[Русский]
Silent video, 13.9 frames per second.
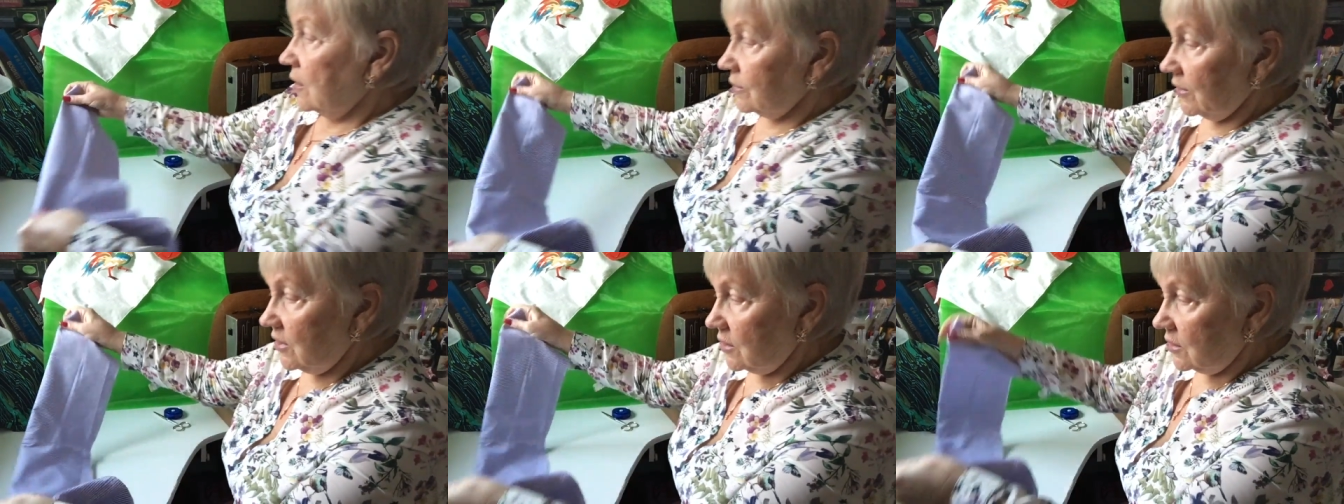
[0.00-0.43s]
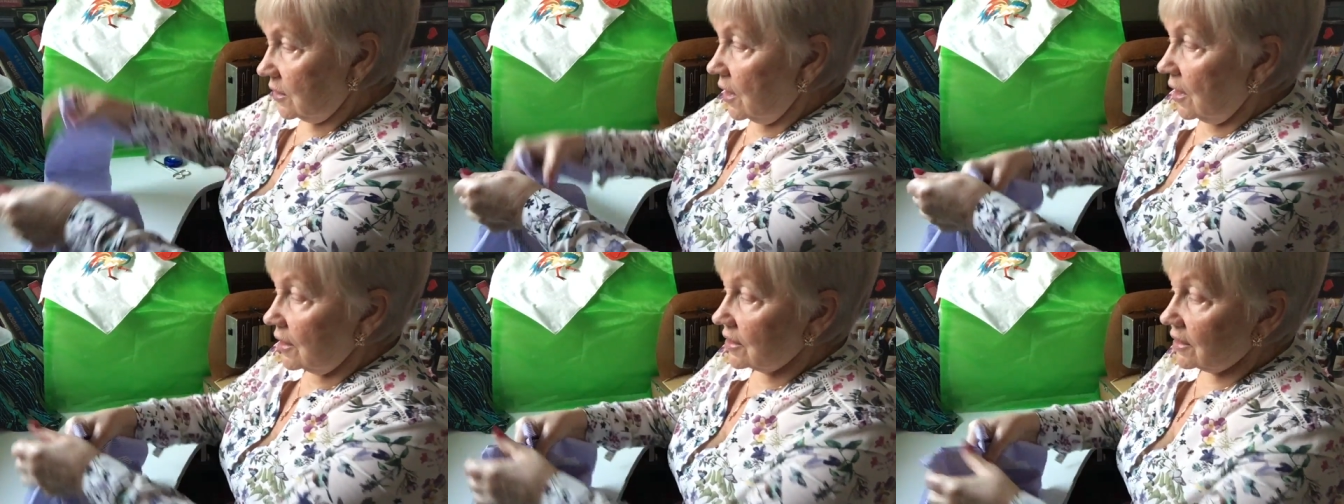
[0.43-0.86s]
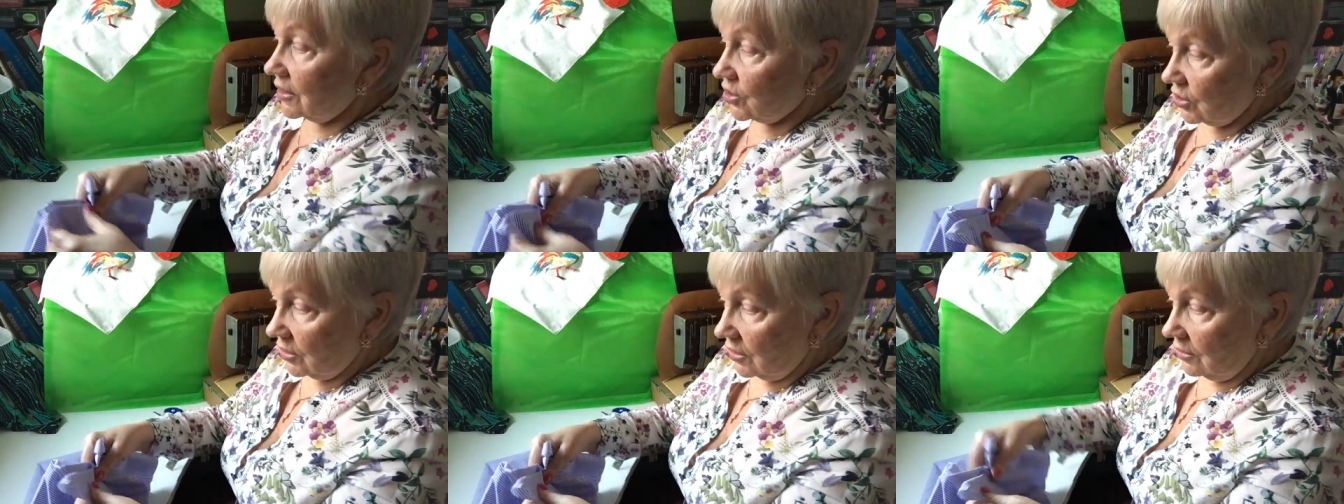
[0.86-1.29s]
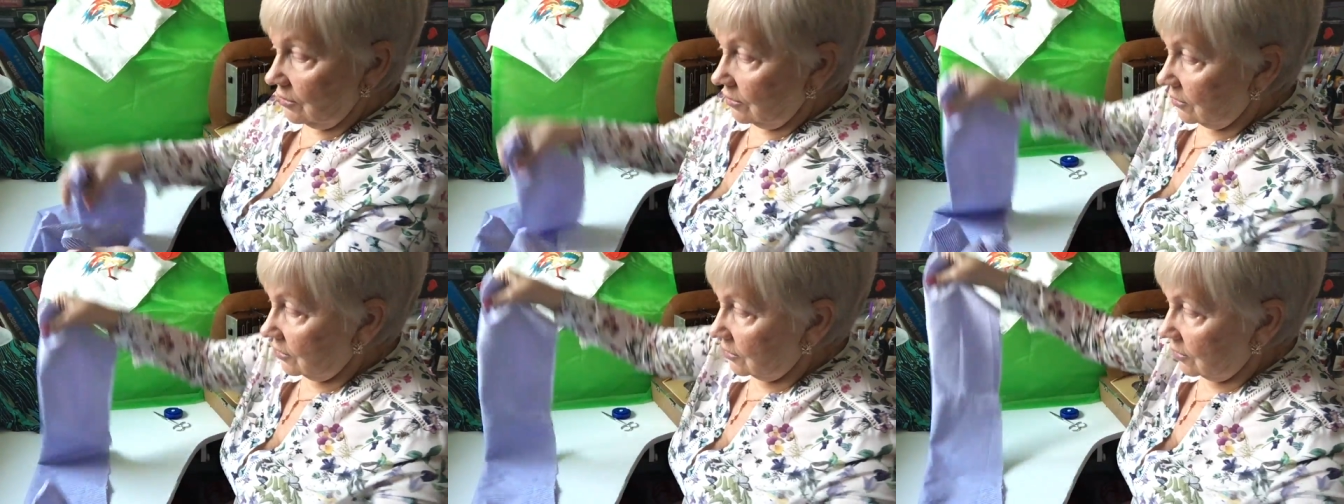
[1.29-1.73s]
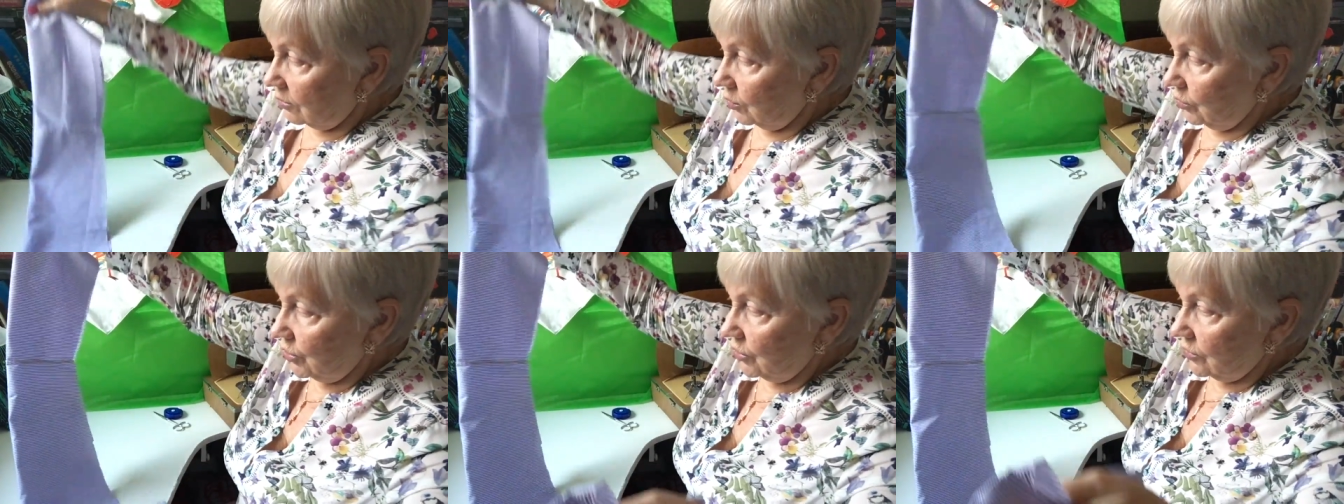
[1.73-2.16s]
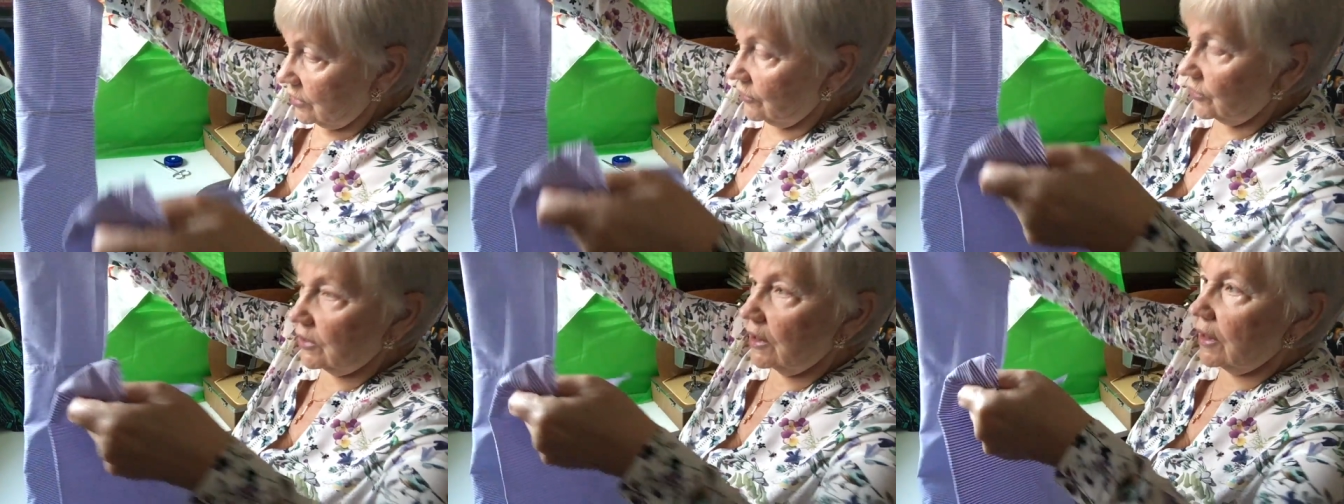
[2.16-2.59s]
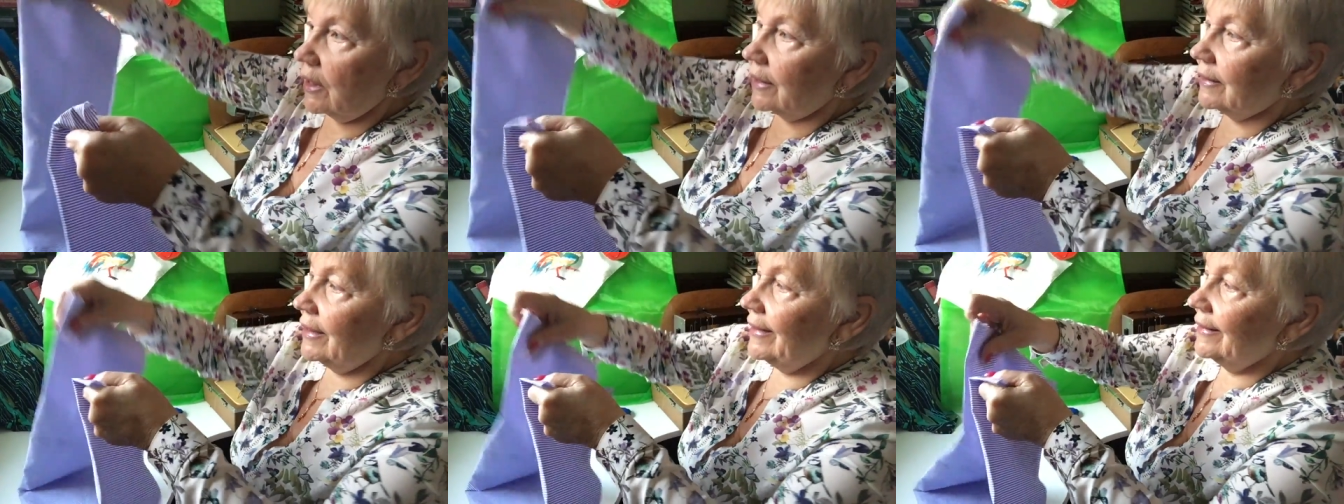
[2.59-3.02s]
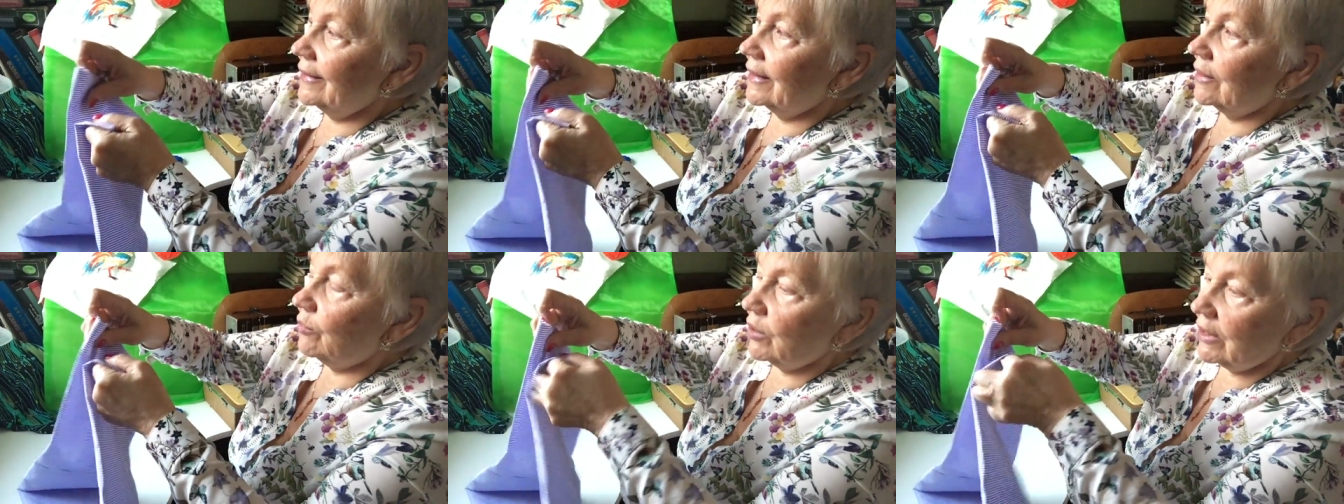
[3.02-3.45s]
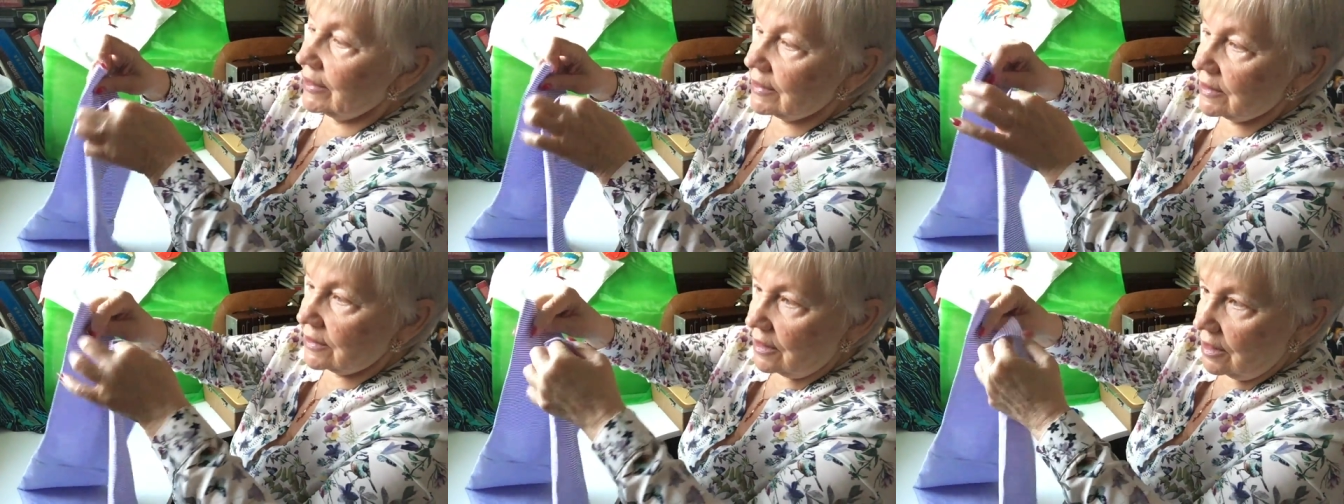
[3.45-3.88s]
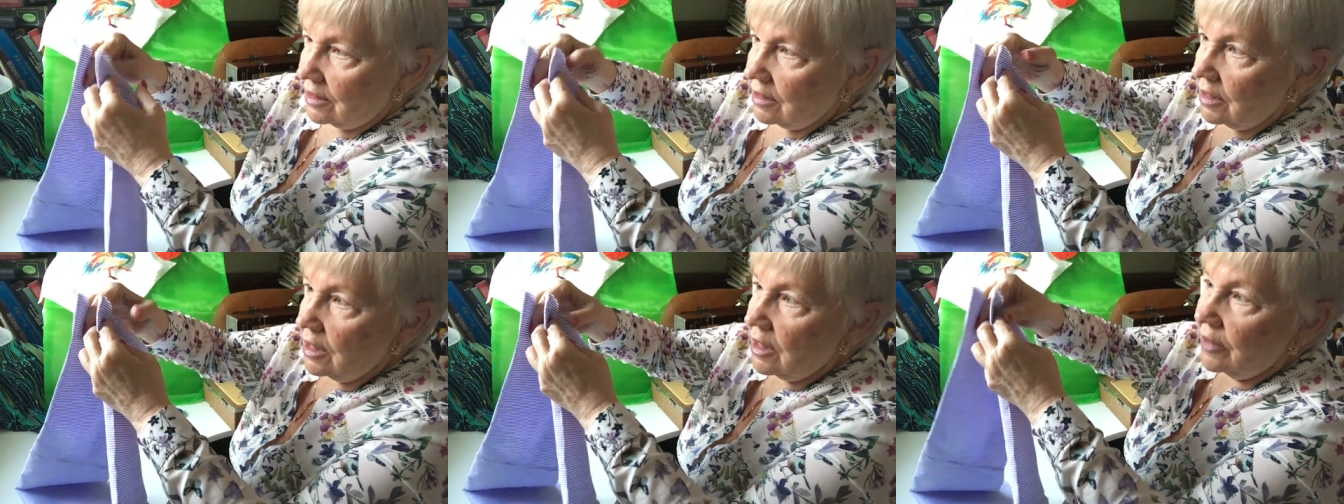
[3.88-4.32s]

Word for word: Смотрите, сложила. Получилась вот такая длинная полоса.